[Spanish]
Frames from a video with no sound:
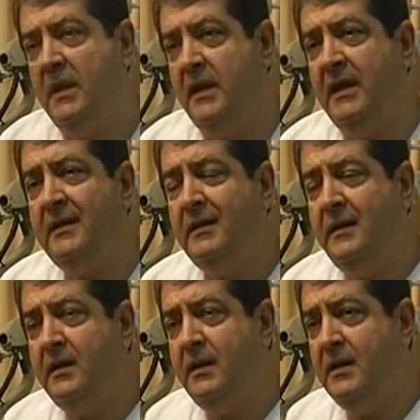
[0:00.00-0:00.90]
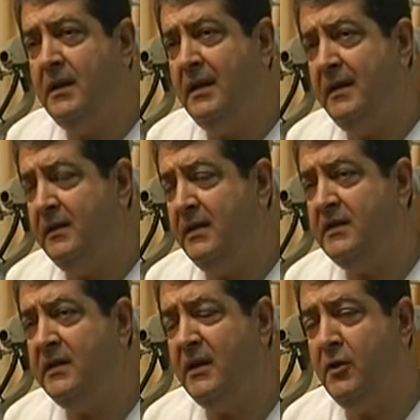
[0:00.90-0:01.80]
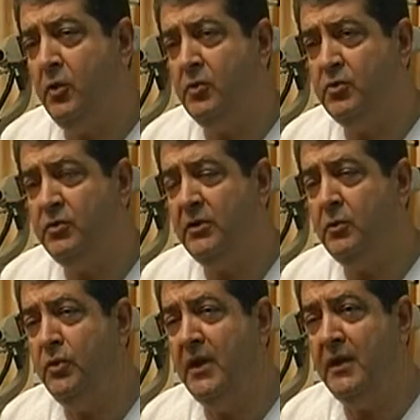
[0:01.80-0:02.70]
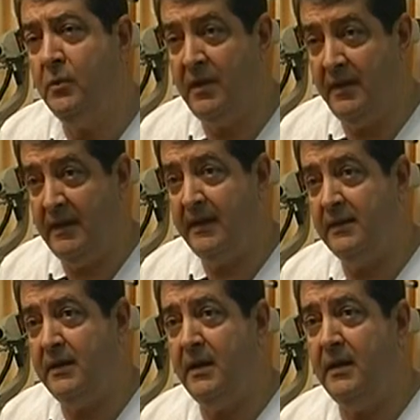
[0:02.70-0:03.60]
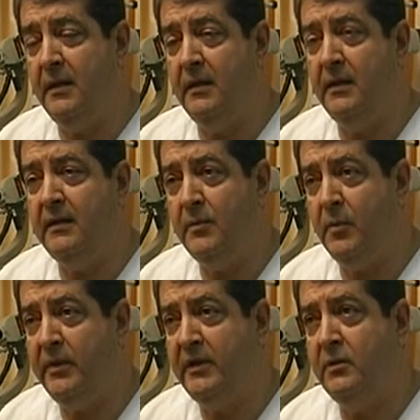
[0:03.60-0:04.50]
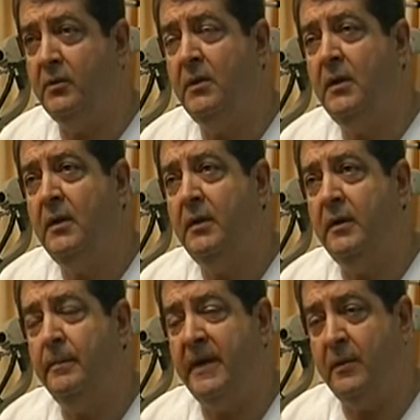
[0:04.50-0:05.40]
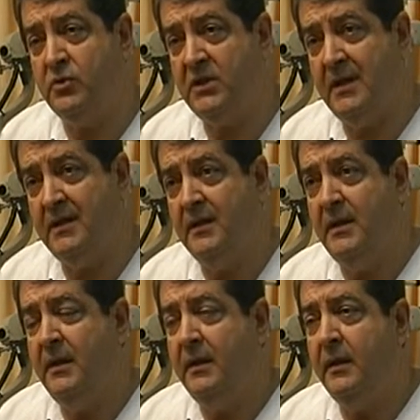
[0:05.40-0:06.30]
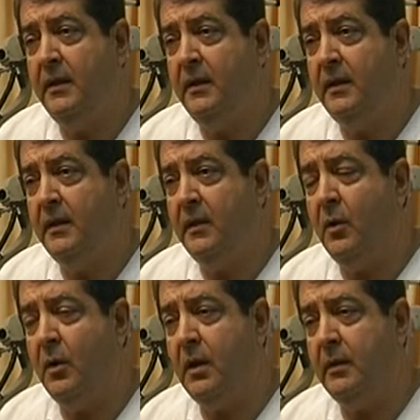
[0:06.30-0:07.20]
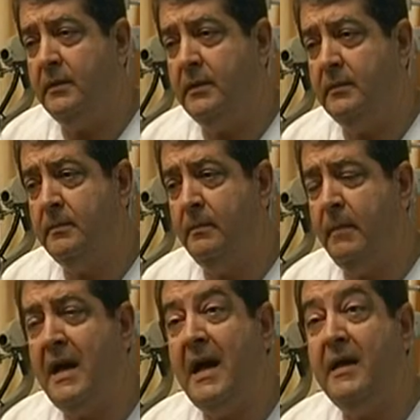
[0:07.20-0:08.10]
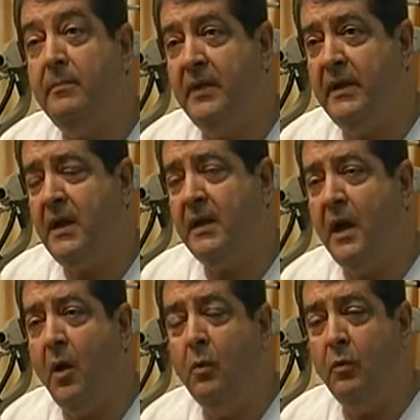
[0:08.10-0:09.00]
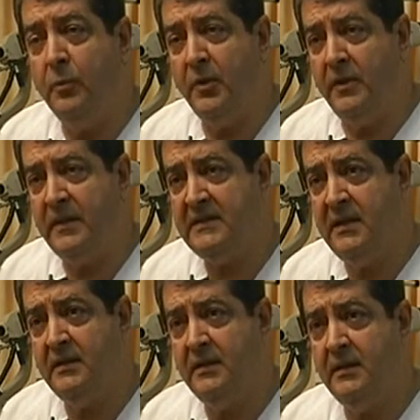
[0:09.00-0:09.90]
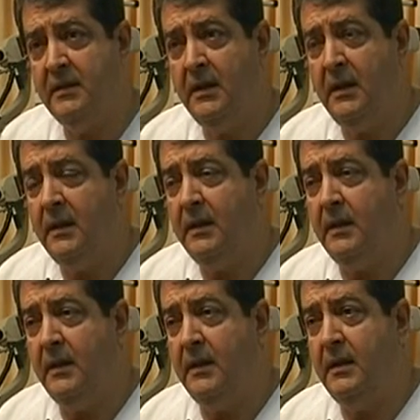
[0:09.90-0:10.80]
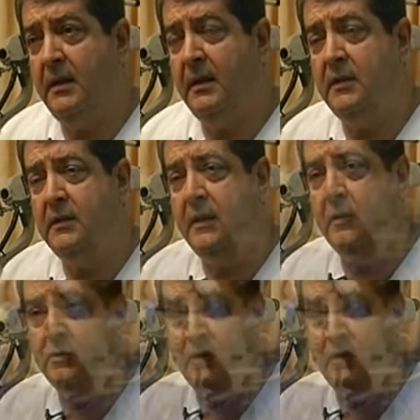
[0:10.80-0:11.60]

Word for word: Eh, esta técnica anestésica no sustituye a ninguna de las que está en este momento eh, para usar. Eh, va a implicar a un grupo de pacientes que el